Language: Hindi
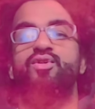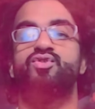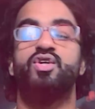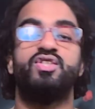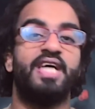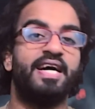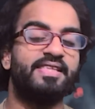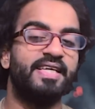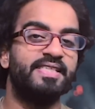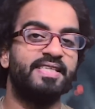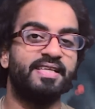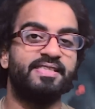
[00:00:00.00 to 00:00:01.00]
दोस्तों
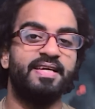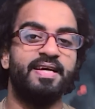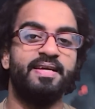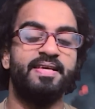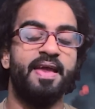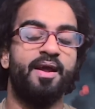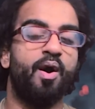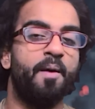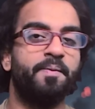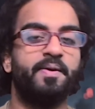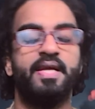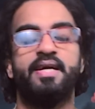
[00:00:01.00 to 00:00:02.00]
जाते जाते ये
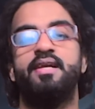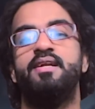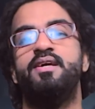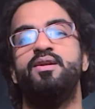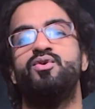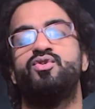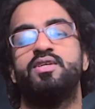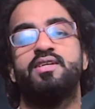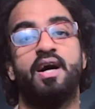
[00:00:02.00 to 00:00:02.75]
ऑप्टिकल इल्यूजन